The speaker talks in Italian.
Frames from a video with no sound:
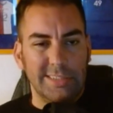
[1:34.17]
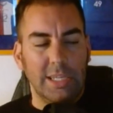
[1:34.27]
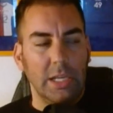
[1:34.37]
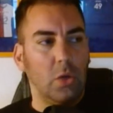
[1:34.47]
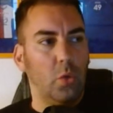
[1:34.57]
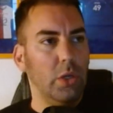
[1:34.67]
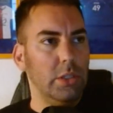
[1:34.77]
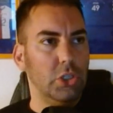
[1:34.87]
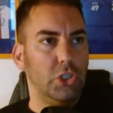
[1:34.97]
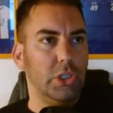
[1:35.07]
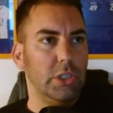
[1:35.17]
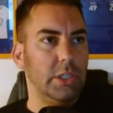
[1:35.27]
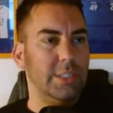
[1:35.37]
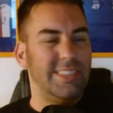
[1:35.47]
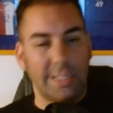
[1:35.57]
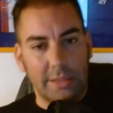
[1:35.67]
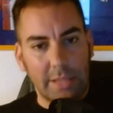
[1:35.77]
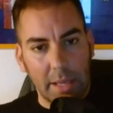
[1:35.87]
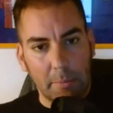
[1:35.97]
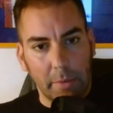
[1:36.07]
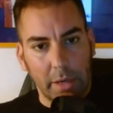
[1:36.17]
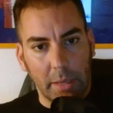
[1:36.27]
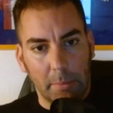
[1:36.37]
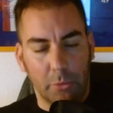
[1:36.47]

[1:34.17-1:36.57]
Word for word: Se il 15 di settembre,